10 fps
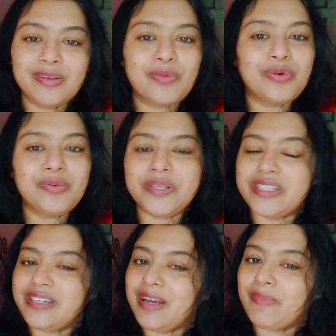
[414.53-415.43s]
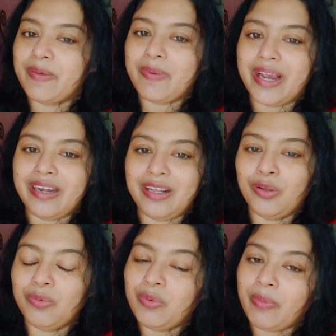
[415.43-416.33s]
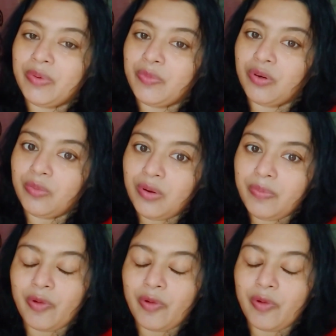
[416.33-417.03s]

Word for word: কোনো বৃষ্টি আমরা পাইনি তবু আমি বলবো